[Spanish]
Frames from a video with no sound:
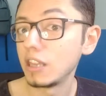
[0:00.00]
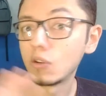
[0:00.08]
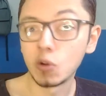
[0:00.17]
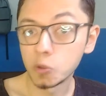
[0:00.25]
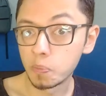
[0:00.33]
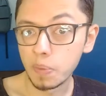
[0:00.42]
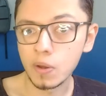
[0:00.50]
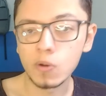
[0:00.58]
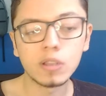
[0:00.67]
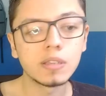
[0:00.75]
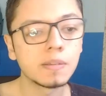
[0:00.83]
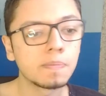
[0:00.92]
y no los
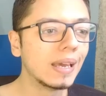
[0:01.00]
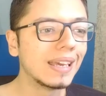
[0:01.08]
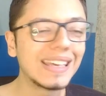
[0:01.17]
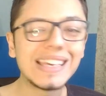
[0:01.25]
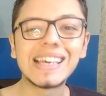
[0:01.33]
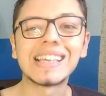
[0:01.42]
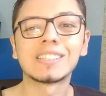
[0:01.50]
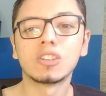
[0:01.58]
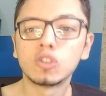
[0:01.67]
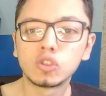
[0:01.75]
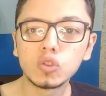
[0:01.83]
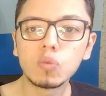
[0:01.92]
peores y es
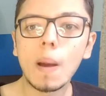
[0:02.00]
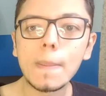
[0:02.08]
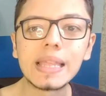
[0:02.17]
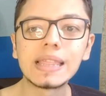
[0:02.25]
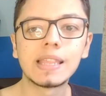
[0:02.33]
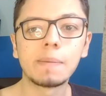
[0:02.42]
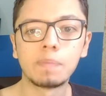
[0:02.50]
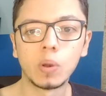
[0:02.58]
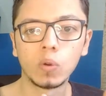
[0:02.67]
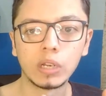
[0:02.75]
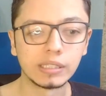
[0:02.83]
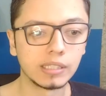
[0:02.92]
sumamente
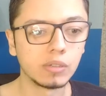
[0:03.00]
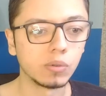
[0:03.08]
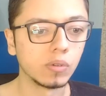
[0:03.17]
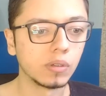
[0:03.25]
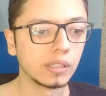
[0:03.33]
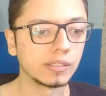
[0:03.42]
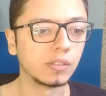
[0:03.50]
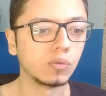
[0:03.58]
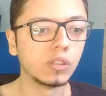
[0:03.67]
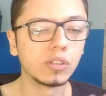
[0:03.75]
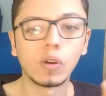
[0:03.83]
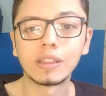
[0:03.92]
progresivo. Este es un
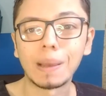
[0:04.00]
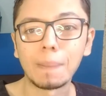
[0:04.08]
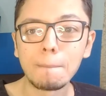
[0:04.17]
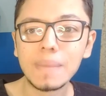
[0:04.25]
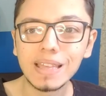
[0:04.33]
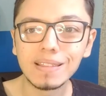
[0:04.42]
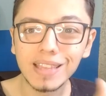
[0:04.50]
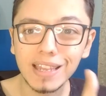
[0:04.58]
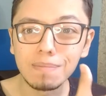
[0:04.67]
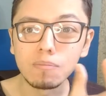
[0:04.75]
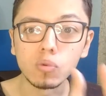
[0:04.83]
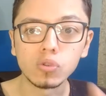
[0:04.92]
disco que también tiene
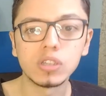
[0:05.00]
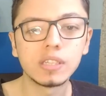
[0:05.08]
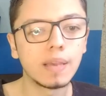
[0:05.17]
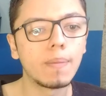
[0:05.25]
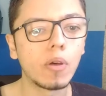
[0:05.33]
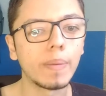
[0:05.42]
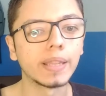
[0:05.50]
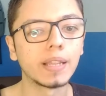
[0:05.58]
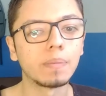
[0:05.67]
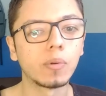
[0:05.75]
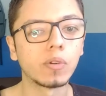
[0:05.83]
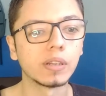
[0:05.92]
muchísimo de metal
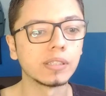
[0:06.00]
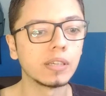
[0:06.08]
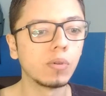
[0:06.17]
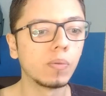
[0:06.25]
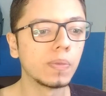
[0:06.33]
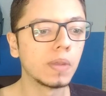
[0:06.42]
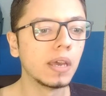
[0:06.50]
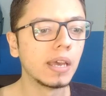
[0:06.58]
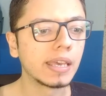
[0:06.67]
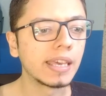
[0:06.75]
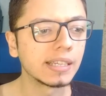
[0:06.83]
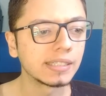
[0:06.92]
progresivo
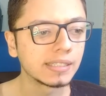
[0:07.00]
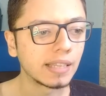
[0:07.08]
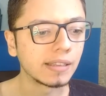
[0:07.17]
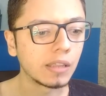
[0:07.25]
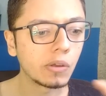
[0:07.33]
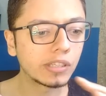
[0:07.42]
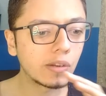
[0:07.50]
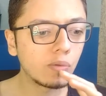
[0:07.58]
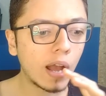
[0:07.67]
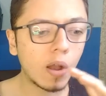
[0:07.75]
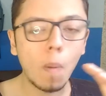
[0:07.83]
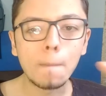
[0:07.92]
y en ese sentido hacen
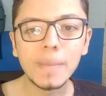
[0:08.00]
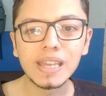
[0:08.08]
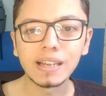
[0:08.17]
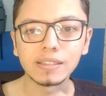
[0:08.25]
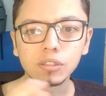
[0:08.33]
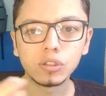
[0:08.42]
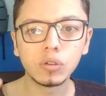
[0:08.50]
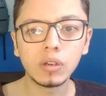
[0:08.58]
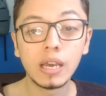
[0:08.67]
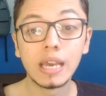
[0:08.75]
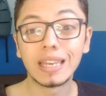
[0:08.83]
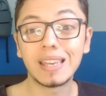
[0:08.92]
una combinación
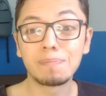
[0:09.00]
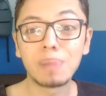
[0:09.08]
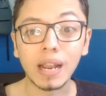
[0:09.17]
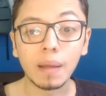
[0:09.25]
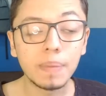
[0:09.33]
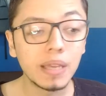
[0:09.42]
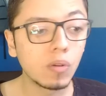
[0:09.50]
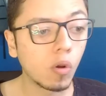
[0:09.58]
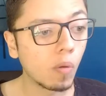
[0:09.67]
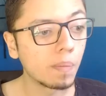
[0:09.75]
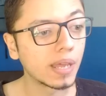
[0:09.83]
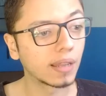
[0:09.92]
que para mí lo
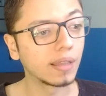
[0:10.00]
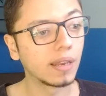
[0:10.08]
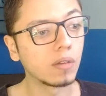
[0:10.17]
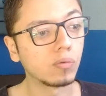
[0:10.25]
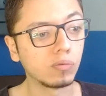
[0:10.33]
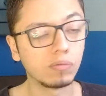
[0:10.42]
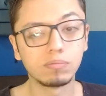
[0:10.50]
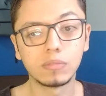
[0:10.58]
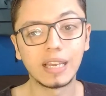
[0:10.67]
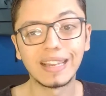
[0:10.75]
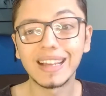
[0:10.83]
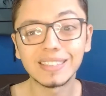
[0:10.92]
convierten en un
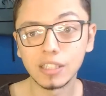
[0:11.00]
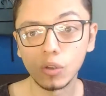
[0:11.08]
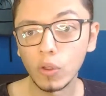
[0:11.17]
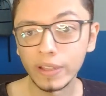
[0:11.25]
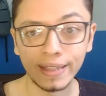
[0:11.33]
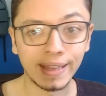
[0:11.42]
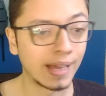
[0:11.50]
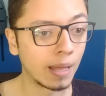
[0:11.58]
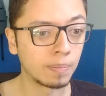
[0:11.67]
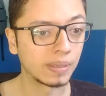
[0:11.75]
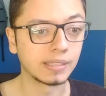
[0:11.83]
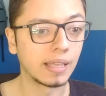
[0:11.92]
clásico de la década
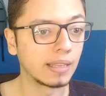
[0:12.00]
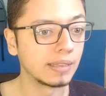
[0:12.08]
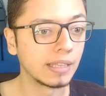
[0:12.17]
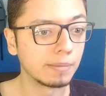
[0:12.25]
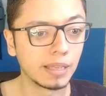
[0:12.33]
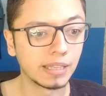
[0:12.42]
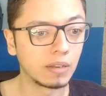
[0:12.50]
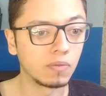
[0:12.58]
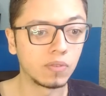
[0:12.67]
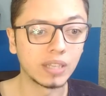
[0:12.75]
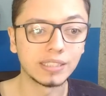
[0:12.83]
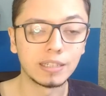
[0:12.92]
pasada del death metal
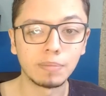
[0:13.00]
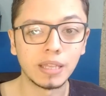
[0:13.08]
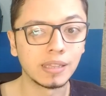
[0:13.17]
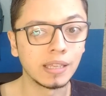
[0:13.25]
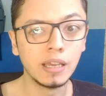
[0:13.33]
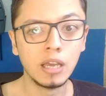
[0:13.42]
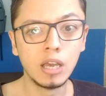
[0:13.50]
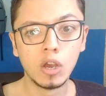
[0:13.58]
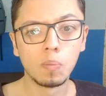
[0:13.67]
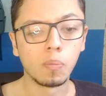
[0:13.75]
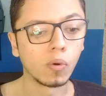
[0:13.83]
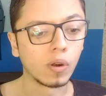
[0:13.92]
fácilmente
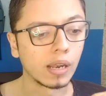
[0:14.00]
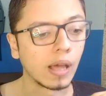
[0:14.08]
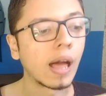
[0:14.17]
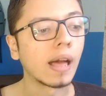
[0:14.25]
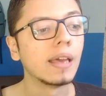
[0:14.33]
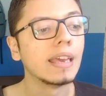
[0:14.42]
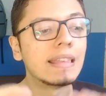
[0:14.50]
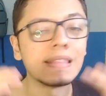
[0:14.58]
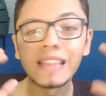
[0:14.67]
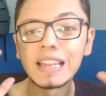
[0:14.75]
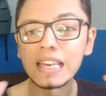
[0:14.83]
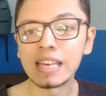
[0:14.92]
por la
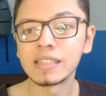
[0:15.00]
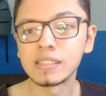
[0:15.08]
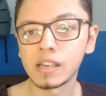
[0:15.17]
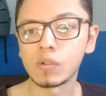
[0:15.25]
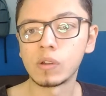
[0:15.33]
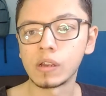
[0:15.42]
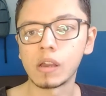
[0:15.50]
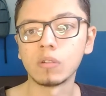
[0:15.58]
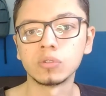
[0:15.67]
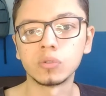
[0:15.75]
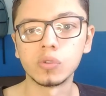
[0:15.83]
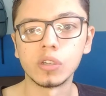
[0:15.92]
inteligencia con la que
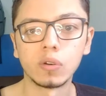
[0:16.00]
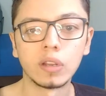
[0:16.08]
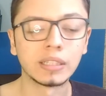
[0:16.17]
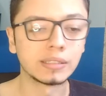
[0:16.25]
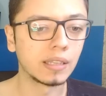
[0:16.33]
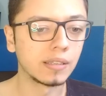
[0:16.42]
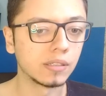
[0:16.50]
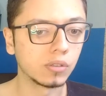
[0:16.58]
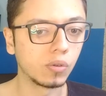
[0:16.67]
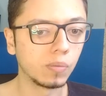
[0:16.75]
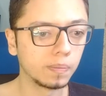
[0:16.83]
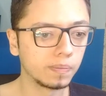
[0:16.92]
construyeron este disco.
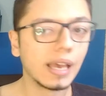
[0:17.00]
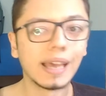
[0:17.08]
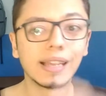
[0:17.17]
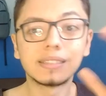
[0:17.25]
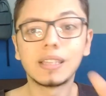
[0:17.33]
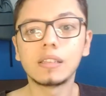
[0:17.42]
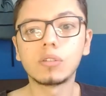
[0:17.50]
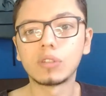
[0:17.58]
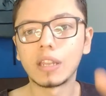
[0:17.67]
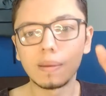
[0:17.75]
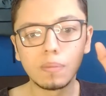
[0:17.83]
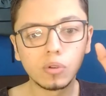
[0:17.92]
En este disco
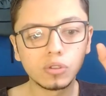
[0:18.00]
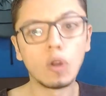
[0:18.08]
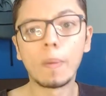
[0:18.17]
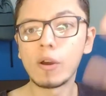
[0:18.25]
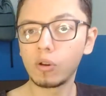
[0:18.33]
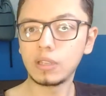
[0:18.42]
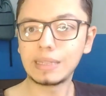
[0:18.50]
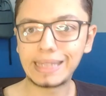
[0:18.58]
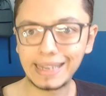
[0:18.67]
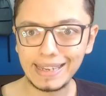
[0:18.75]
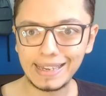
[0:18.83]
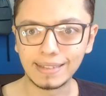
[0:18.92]
tenemos lo mejor del
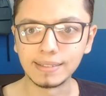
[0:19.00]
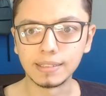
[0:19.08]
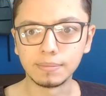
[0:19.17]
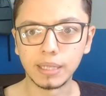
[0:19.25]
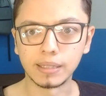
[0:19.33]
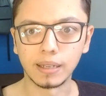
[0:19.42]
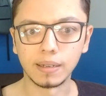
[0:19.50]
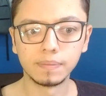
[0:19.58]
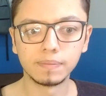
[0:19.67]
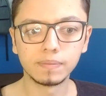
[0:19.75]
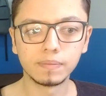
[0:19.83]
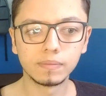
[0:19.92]
technical death metal,
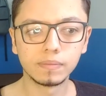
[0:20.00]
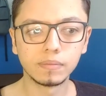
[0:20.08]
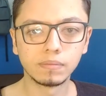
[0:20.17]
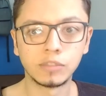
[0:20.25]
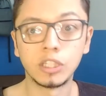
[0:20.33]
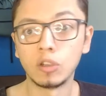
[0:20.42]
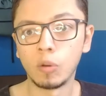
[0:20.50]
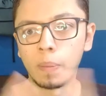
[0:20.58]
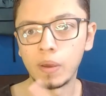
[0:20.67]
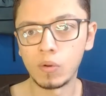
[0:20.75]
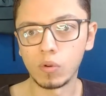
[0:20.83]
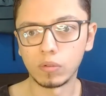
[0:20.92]
sin lo
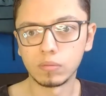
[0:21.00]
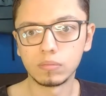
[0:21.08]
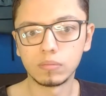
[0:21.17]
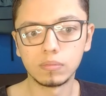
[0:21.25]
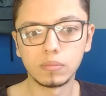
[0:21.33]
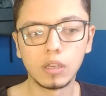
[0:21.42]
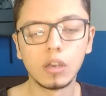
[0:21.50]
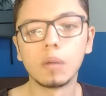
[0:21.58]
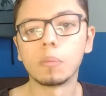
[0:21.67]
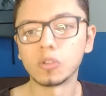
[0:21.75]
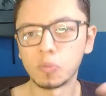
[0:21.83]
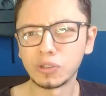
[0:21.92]
peor.
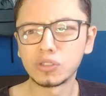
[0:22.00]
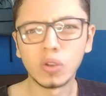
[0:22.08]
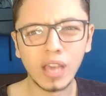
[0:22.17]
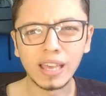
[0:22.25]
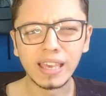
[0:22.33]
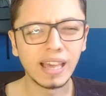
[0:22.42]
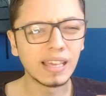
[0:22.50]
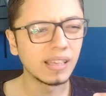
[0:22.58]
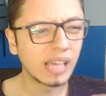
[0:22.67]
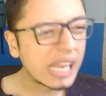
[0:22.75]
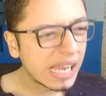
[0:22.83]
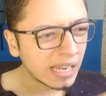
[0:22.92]
Por supuesto que aquí hay
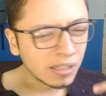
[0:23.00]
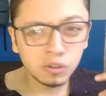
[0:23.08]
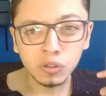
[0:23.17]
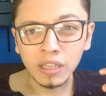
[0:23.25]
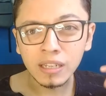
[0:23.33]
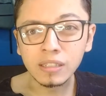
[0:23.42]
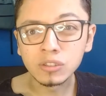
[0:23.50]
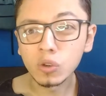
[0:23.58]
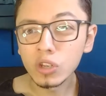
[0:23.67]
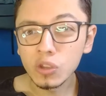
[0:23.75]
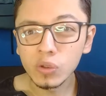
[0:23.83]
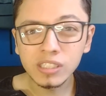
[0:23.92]
el, el,
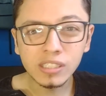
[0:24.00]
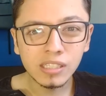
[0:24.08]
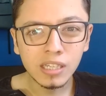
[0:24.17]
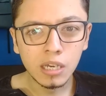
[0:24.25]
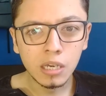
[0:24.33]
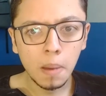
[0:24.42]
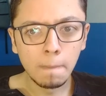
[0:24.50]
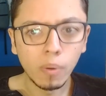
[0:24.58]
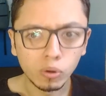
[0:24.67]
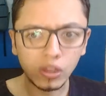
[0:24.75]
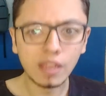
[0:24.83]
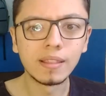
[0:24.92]
sonido es
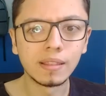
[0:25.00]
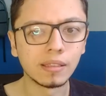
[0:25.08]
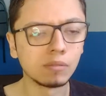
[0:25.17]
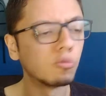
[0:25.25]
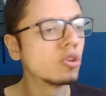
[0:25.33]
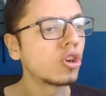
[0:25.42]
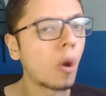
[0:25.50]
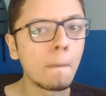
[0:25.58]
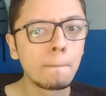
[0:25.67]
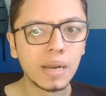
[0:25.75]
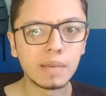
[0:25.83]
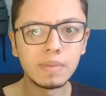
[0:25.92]
potente, es muy
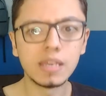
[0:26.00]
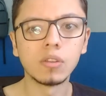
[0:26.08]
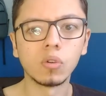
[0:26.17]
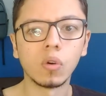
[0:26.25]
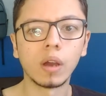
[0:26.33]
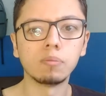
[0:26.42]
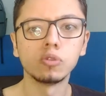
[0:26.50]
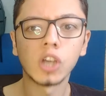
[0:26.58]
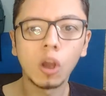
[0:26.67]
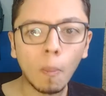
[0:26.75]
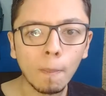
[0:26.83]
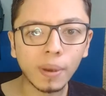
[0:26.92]
comprimido, hay mucha
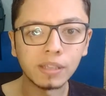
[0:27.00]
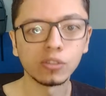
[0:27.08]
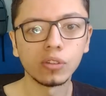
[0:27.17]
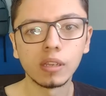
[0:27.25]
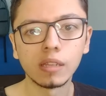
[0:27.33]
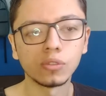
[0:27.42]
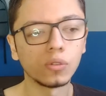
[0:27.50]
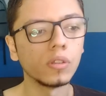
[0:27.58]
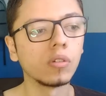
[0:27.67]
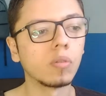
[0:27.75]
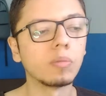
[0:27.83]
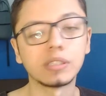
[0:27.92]
compresión en el
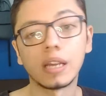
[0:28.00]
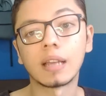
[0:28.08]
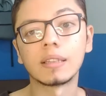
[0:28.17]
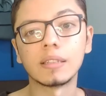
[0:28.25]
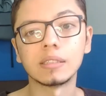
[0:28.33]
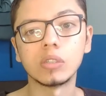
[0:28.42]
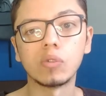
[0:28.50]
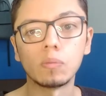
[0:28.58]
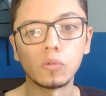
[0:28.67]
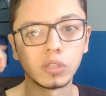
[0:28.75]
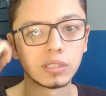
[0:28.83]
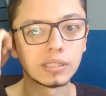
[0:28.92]
sonido como es característico en
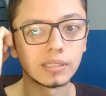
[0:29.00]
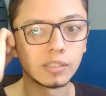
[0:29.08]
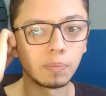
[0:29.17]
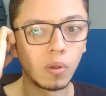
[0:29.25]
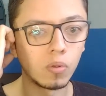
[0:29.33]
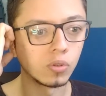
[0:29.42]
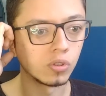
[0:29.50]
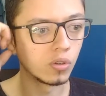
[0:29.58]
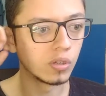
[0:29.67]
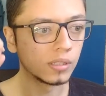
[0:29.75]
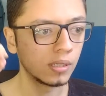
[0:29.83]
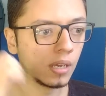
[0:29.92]
muchas de estas
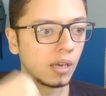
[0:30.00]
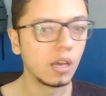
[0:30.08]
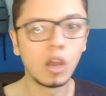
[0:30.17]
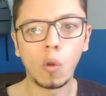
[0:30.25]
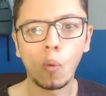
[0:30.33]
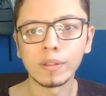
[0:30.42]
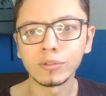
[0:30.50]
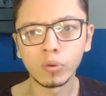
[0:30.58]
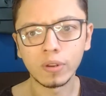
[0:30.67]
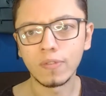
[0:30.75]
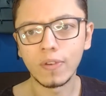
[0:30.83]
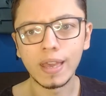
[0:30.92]
producciones. Cuando
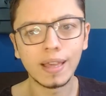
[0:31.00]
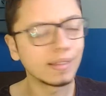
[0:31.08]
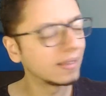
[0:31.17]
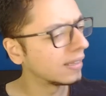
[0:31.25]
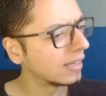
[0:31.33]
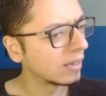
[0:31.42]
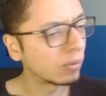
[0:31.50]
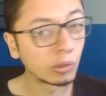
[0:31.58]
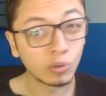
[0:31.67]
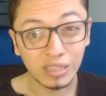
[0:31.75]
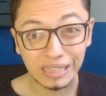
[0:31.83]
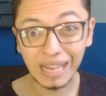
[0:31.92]
rifean y
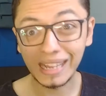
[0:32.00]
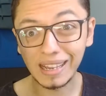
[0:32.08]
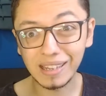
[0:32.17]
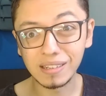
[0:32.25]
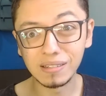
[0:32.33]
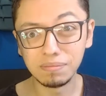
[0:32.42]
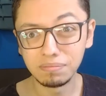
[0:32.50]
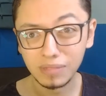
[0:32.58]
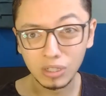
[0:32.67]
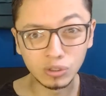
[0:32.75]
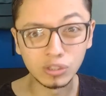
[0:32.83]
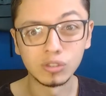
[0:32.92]
cuando atacan
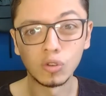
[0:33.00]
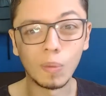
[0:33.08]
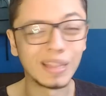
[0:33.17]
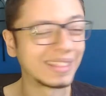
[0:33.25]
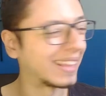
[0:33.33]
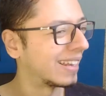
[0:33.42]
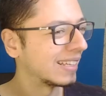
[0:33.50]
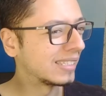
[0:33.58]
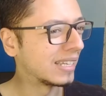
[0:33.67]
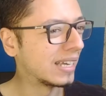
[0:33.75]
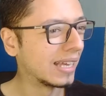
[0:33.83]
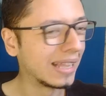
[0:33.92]
los instrumentales
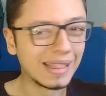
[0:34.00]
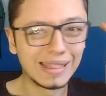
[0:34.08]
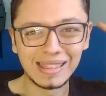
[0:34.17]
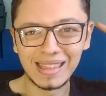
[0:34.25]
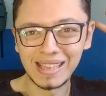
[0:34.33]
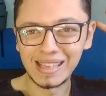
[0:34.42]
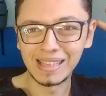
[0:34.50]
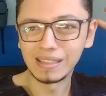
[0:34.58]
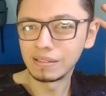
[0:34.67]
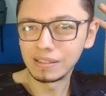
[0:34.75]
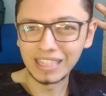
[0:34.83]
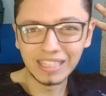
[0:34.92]
te
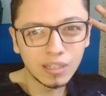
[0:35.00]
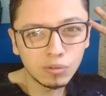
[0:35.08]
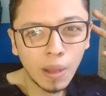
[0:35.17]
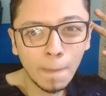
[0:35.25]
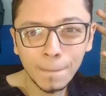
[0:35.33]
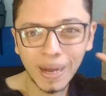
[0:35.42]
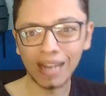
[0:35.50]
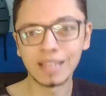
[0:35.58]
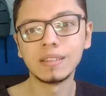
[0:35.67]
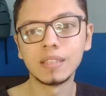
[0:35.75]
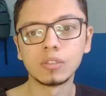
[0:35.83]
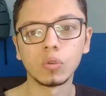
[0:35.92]
tienen una pared
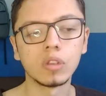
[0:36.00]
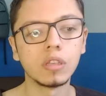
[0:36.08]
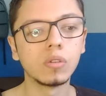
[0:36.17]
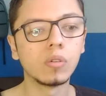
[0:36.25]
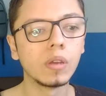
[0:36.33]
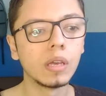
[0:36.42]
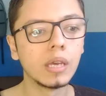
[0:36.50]
de sonido,